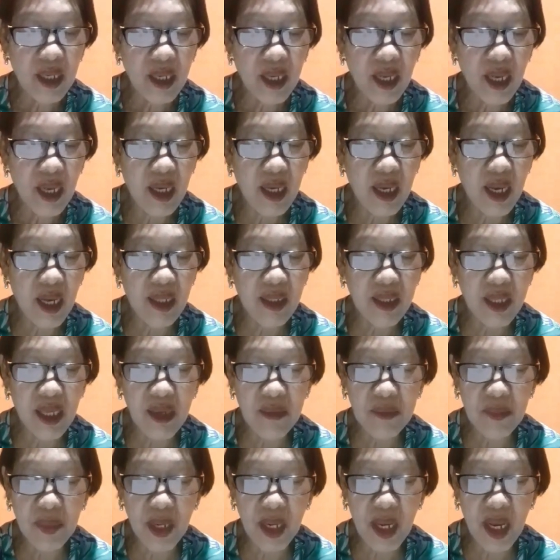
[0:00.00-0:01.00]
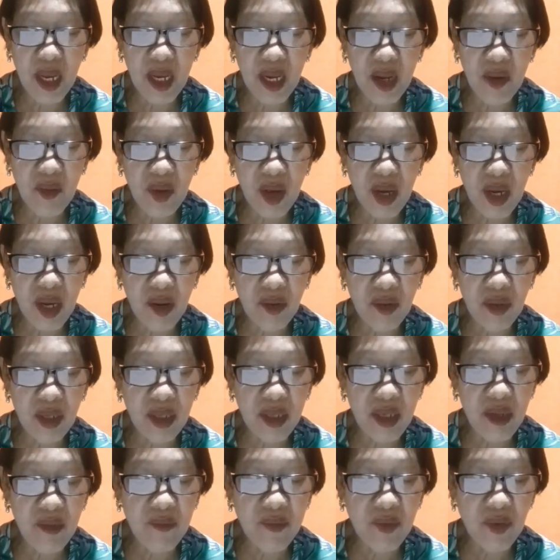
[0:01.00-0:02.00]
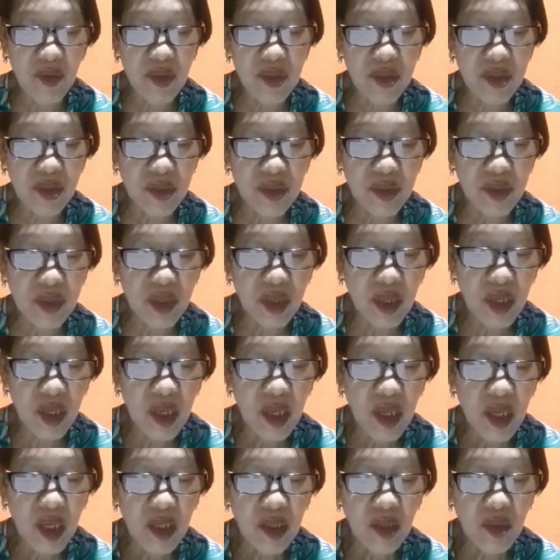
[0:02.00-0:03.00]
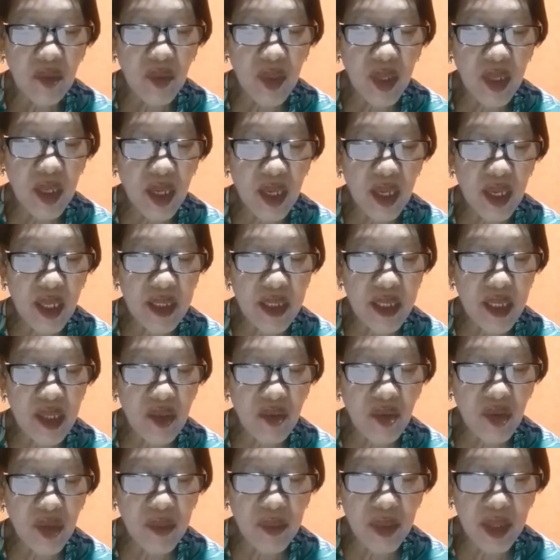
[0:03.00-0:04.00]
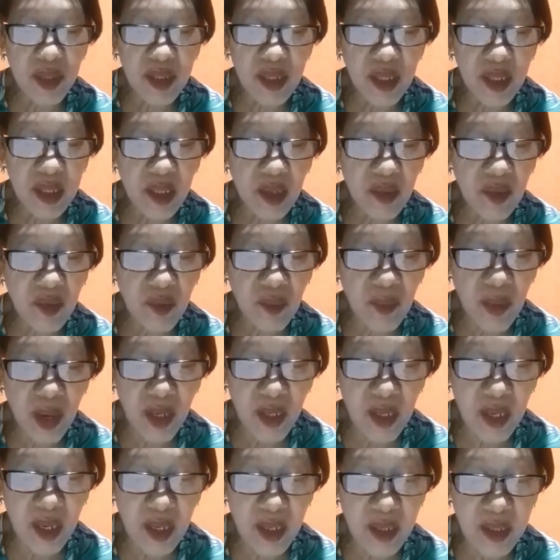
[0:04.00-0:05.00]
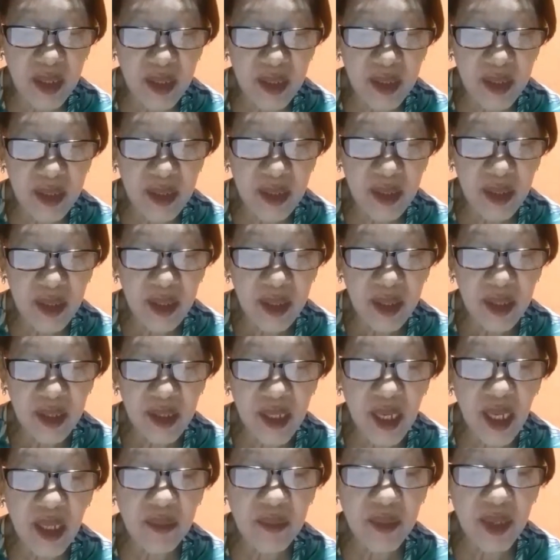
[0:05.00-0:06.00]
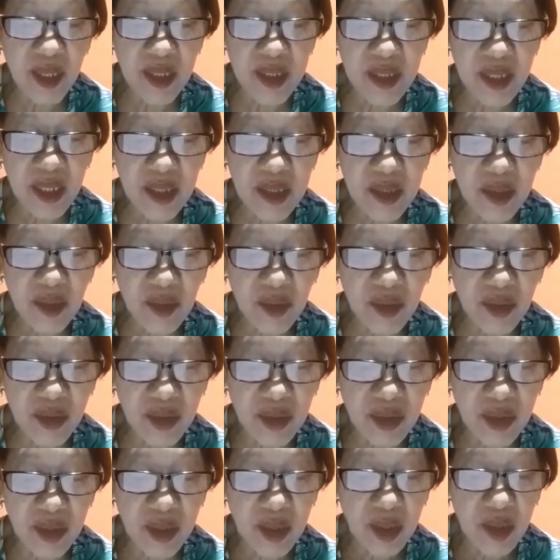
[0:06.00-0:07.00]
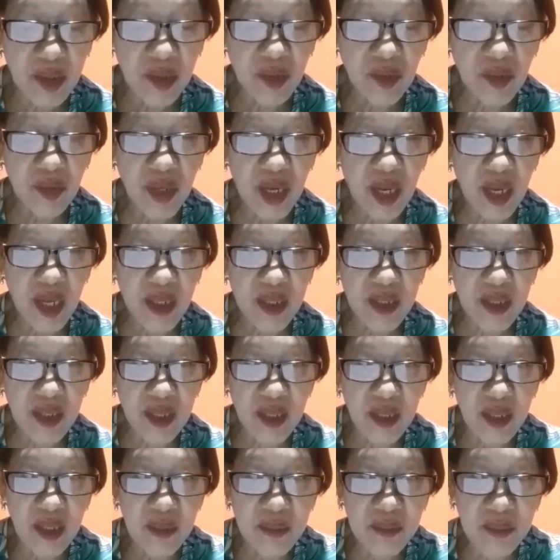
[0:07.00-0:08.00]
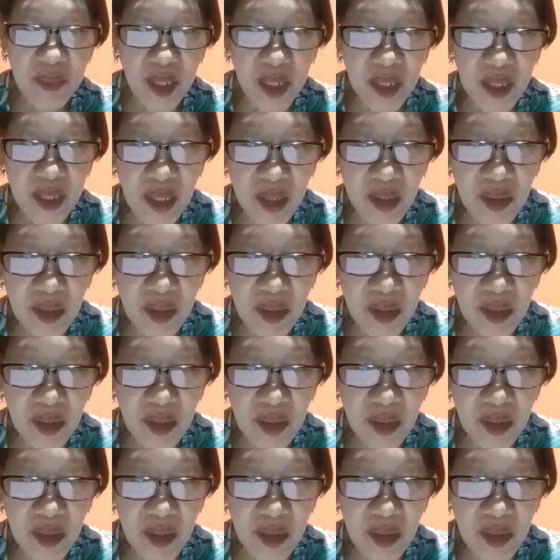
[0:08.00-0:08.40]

ang ating pang-araw-araw na devotion tuwing alas 5.30 ng umaga. God bless us all. To God be the